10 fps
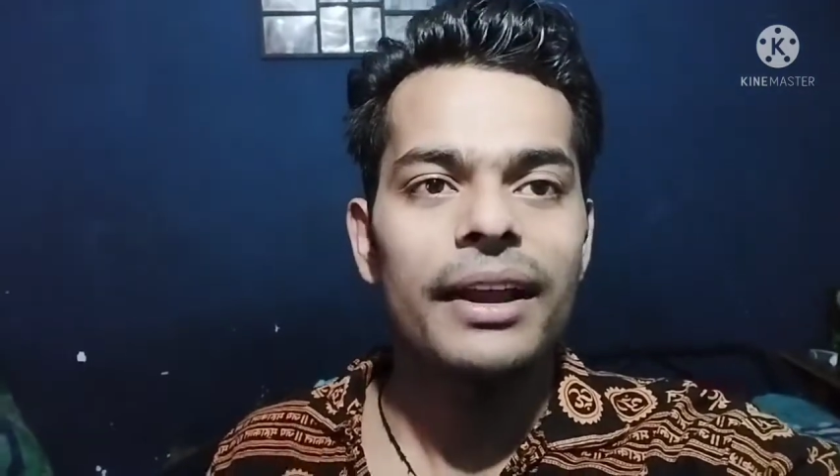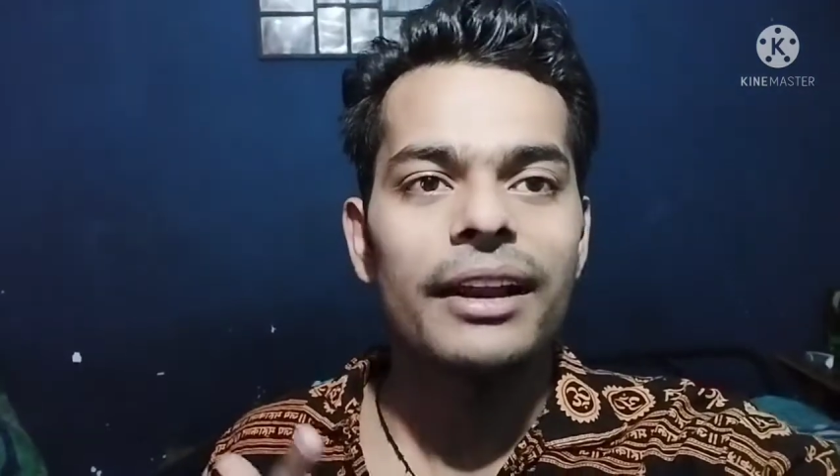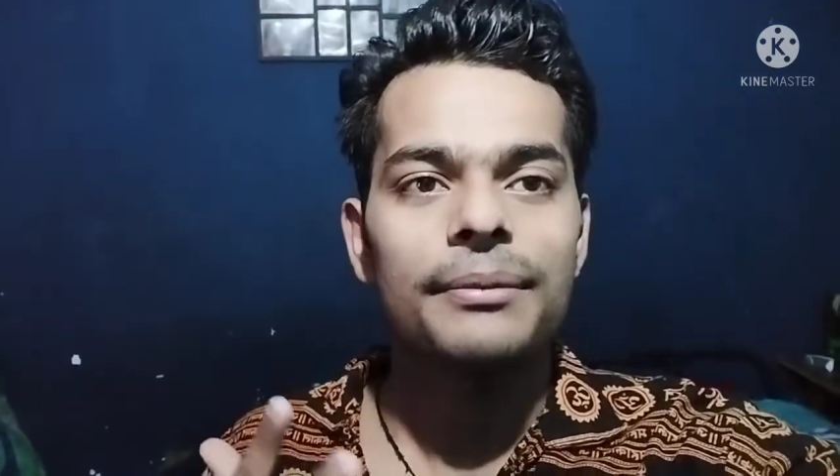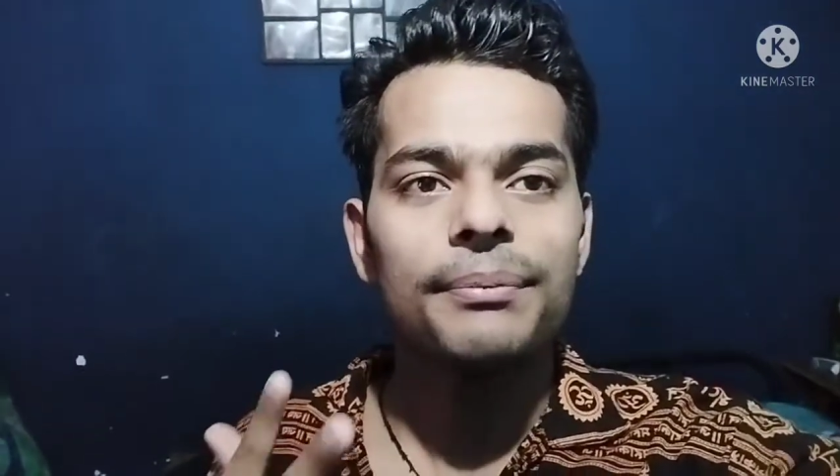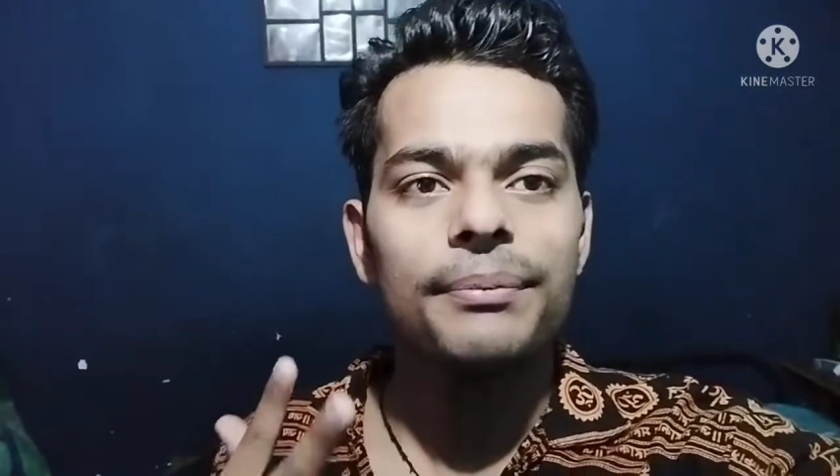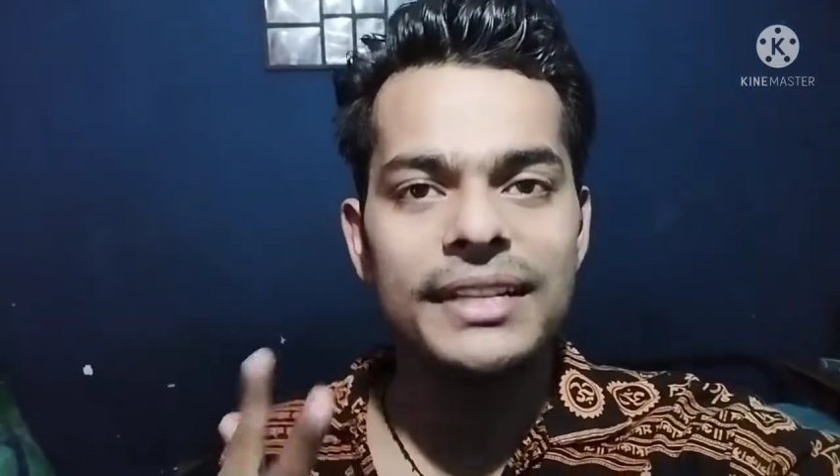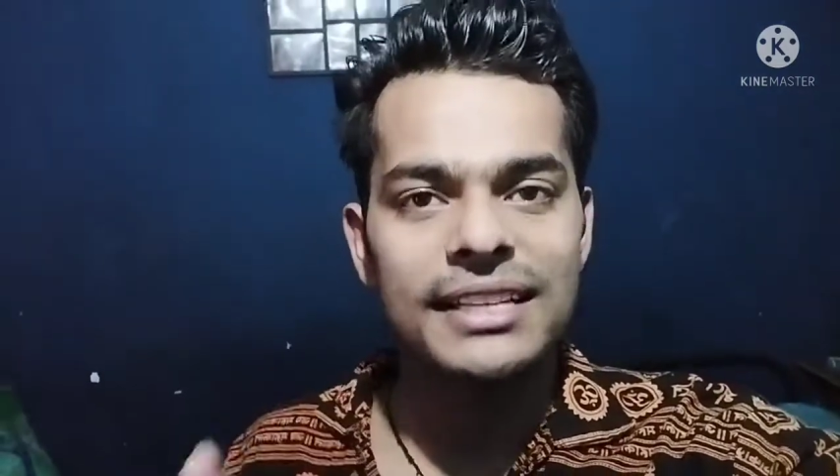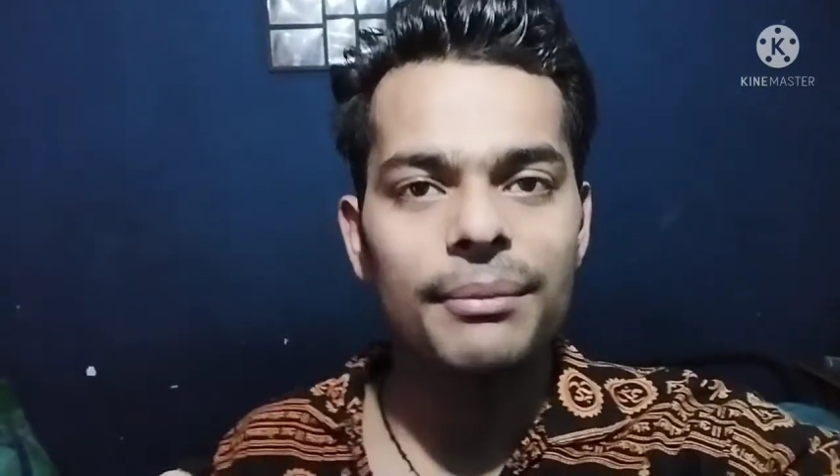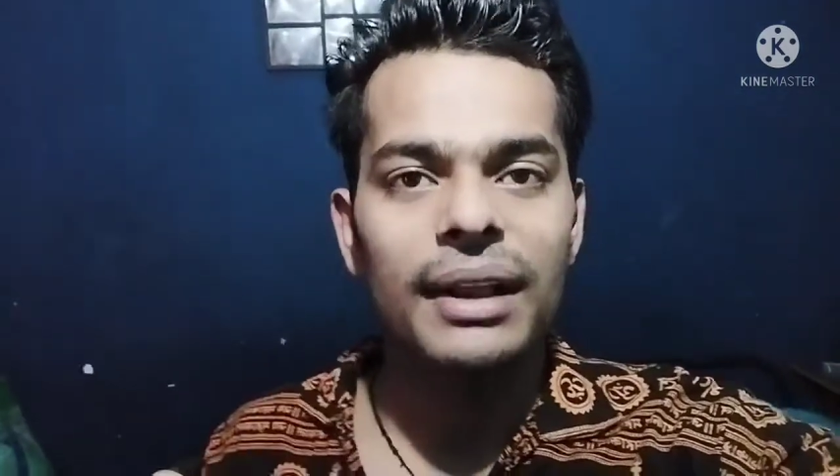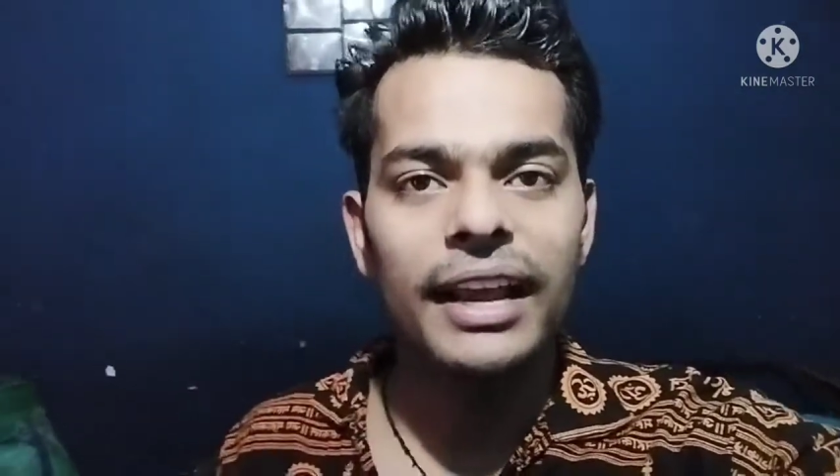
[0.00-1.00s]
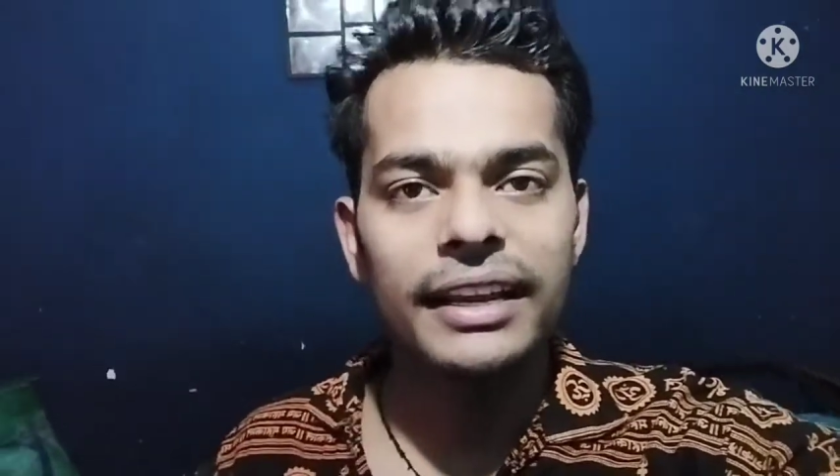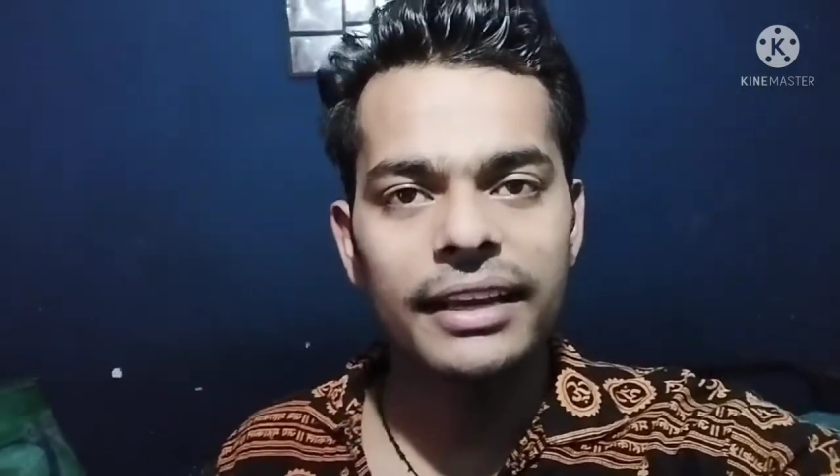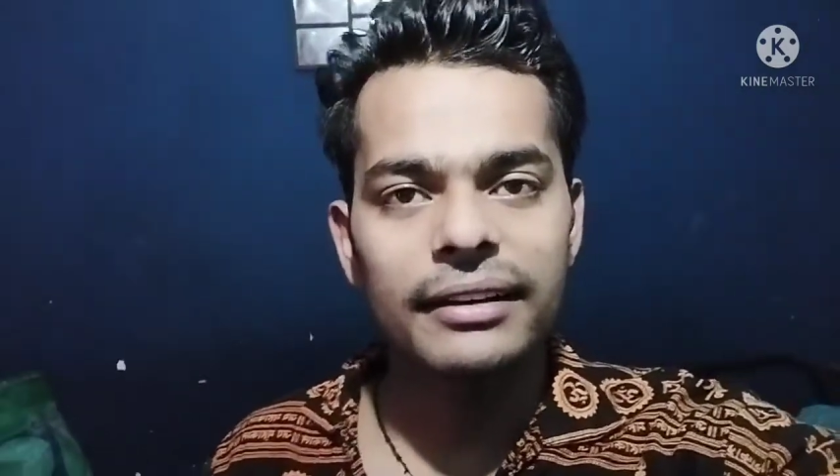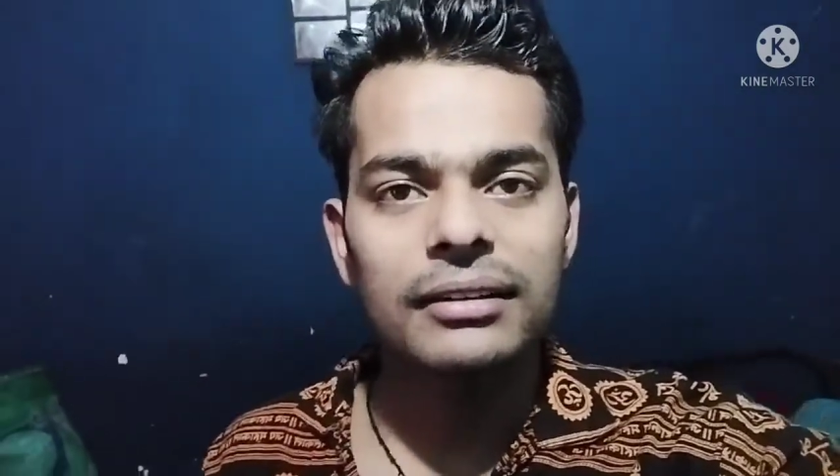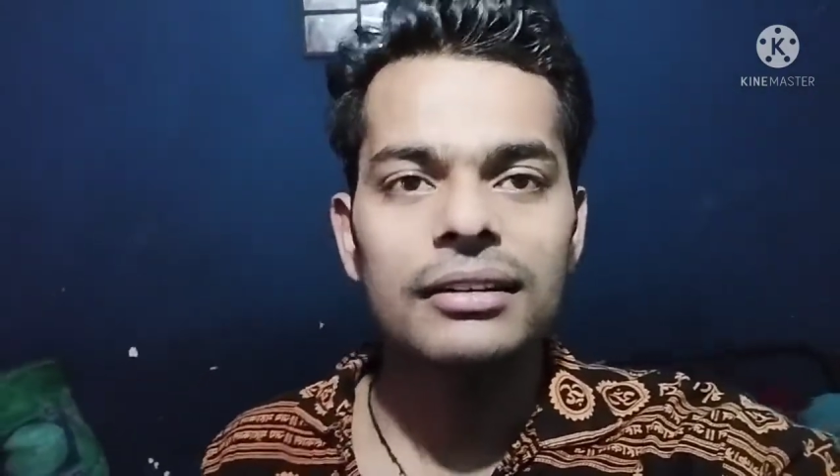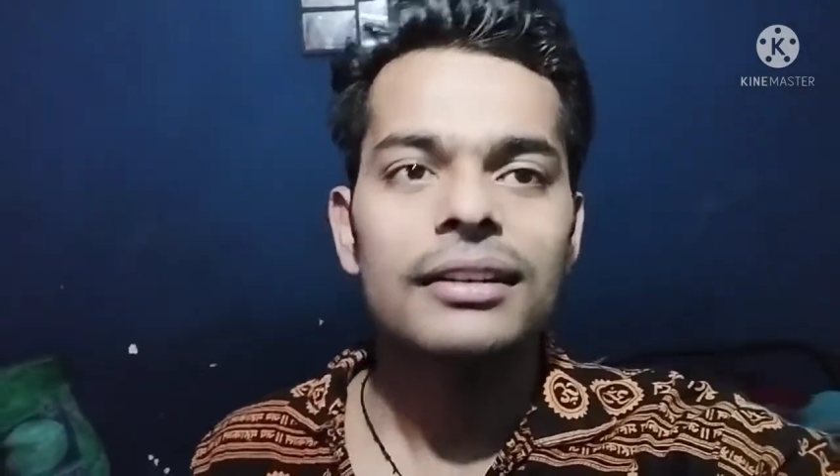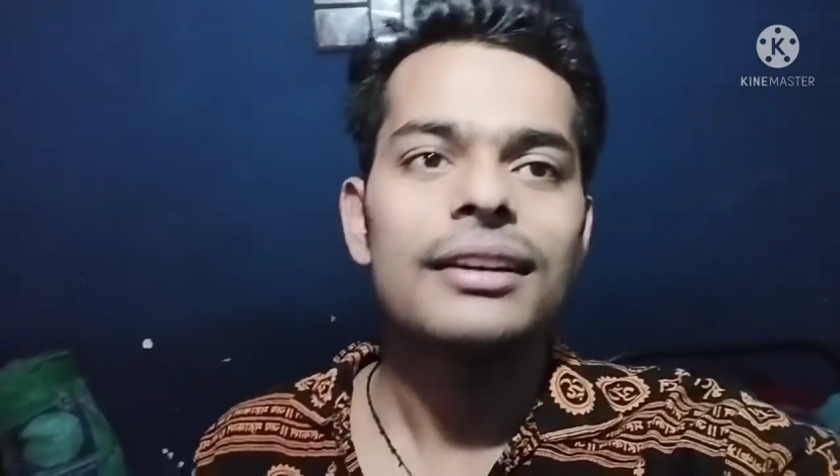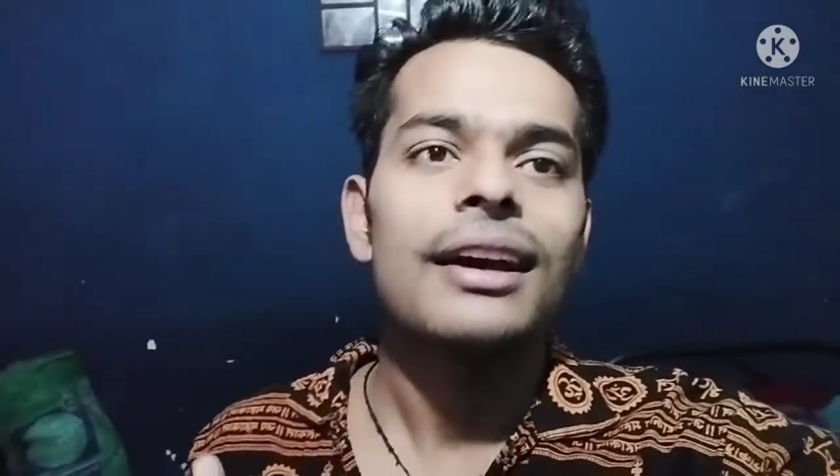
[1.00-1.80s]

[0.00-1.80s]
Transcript: एंड प्रेस द बेल आइकन